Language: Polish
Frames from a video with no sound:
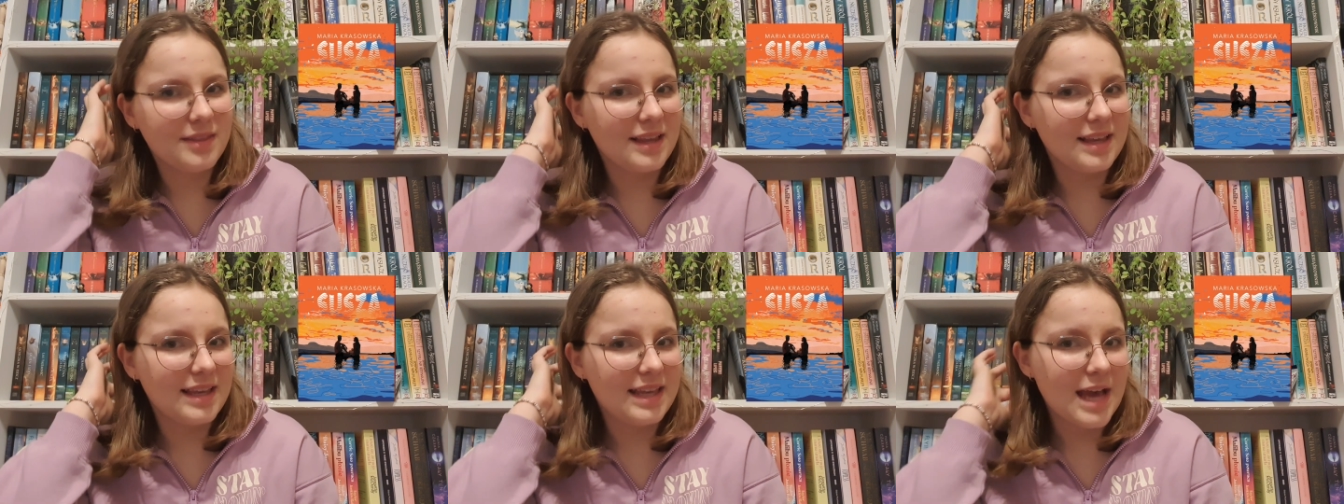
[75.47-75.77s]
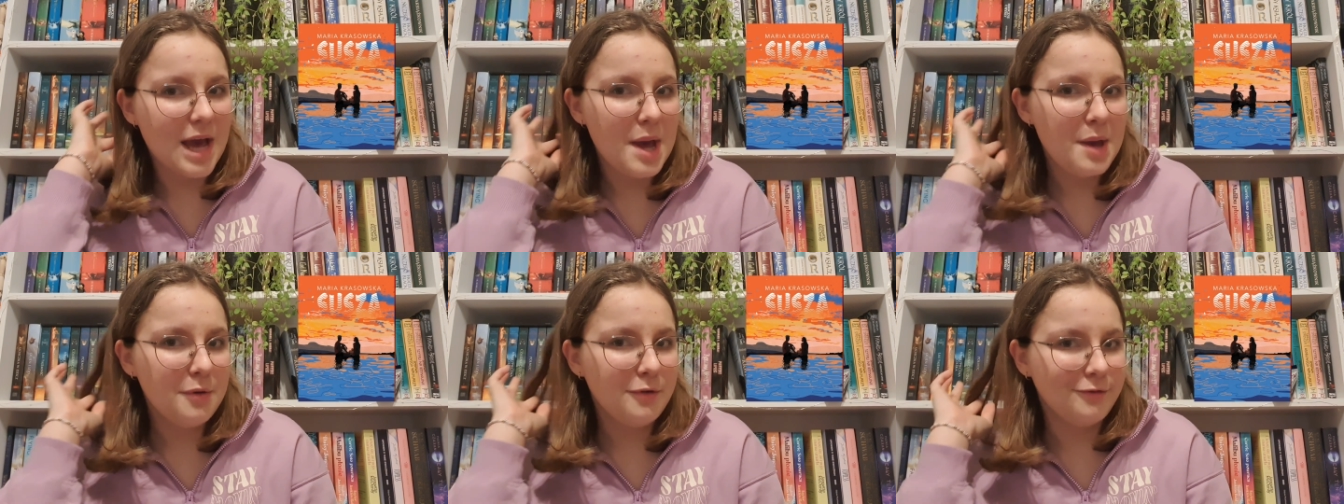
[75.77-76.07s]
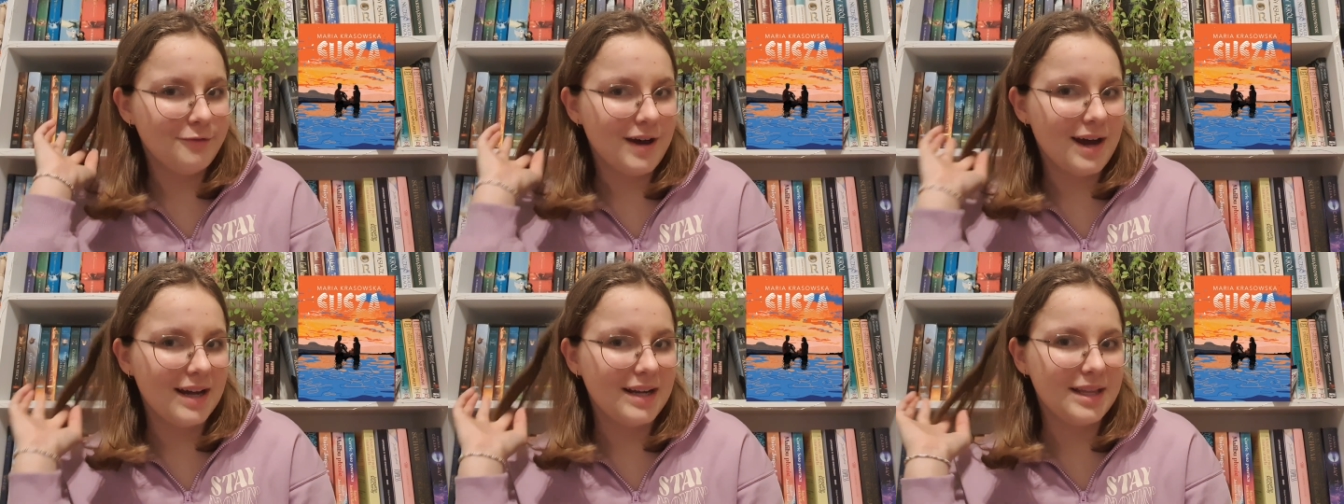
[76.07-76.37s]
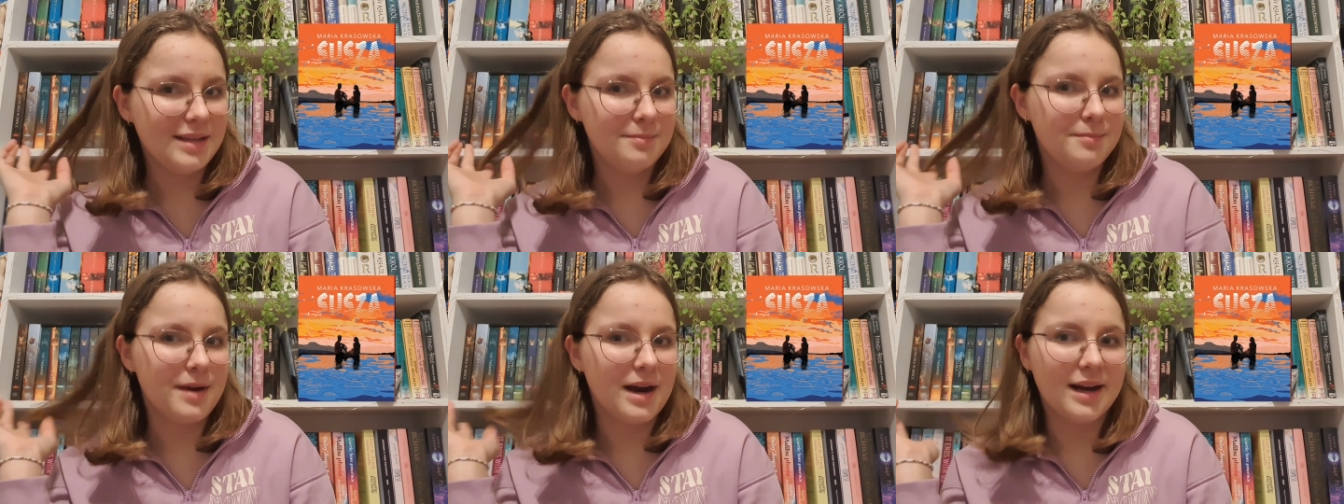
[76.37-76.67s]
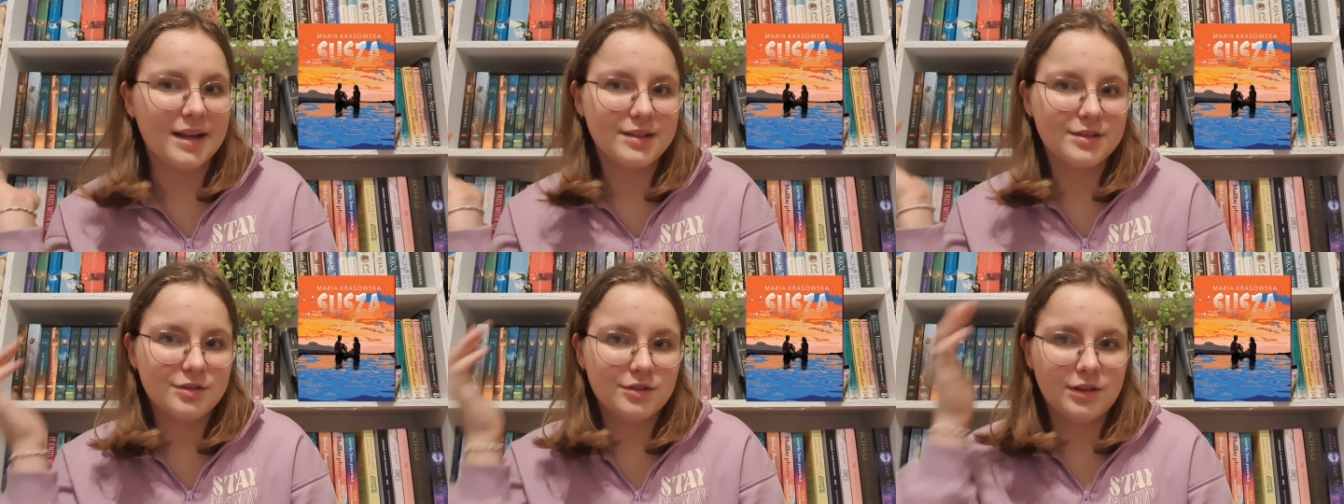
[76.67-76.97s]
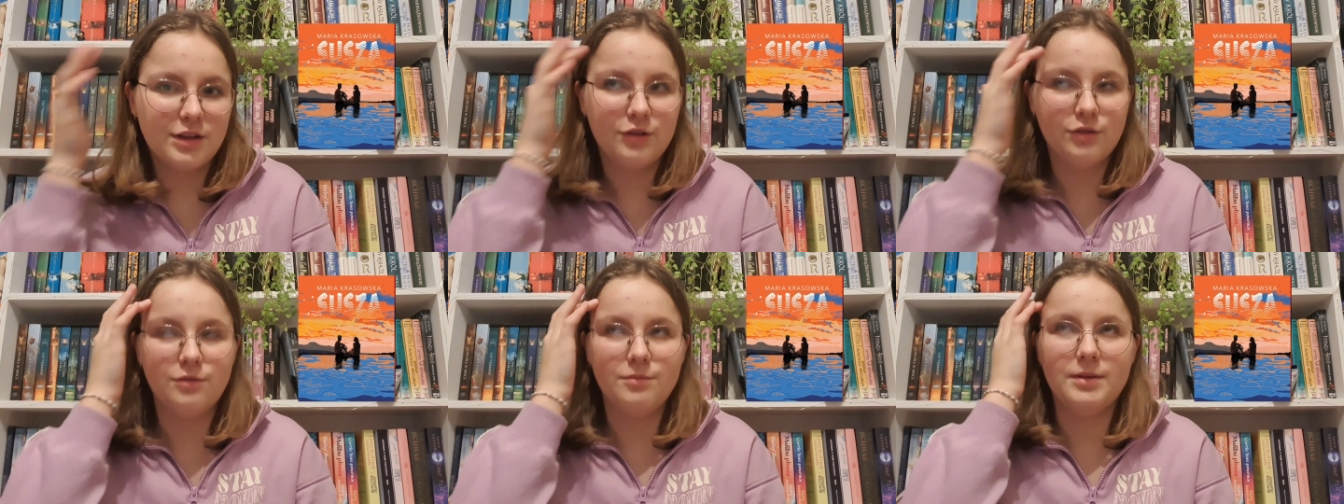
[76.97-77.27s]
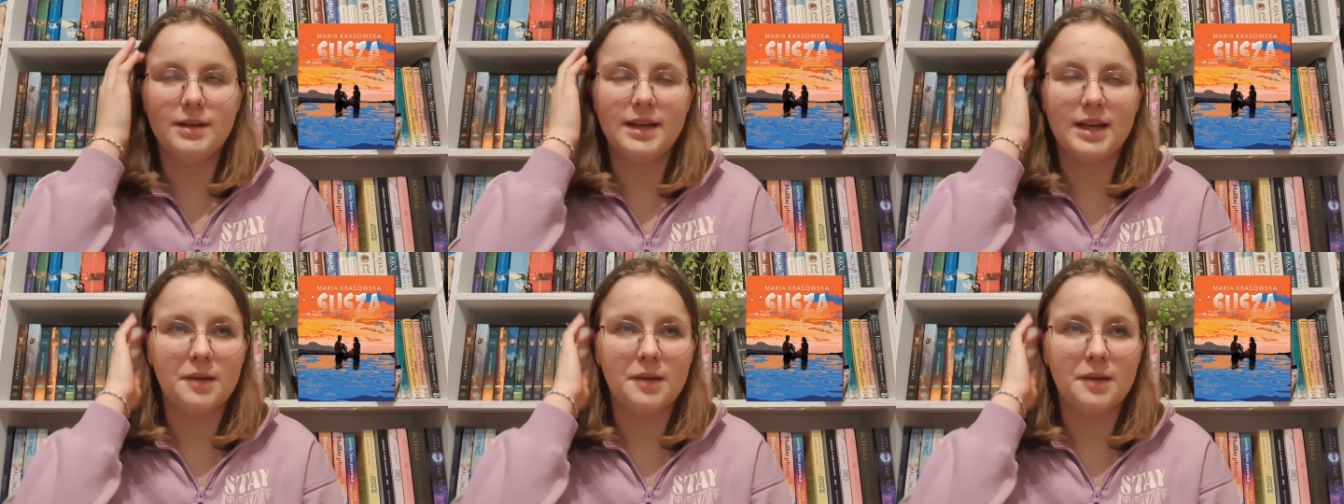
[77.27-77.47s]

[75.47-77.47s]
ja fali bardzo nie lubię,